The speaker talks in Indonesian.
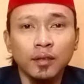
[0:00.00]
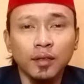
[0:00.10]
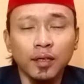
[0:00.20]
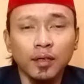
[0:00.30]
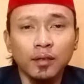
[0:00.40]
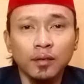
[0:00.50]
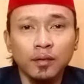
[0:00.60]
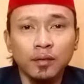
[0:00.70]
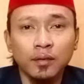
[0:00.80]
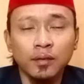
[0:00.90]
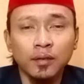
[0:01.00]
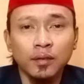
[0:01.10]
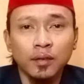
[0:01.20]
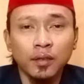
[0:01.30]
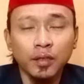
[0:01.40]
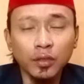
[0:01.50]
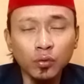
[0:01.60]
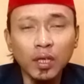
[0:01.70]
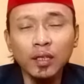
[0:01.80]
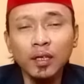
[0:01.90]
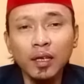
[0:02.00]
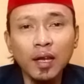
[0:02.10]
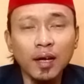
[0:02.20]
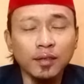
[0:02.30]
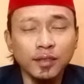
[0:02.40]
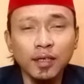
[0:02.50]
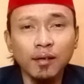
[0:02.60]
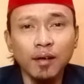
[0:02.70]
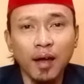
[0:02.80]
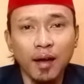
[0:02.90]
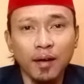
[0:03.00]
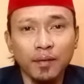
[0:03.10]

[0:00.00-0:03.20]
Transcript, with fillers: ya, itu nanti hilang sirna